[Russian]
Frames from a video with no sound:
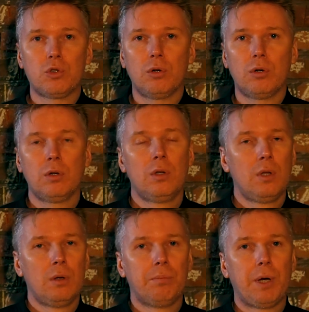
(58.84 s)
что
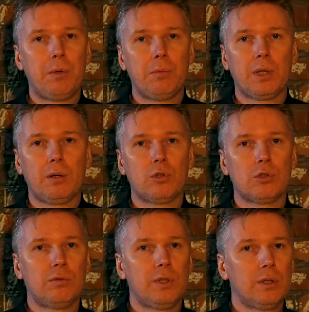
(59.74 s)
помимо того,
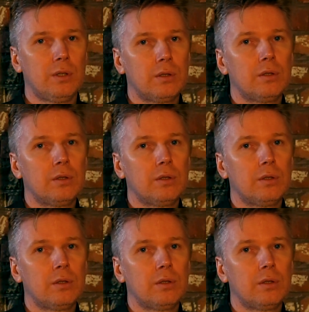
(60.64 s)
что вы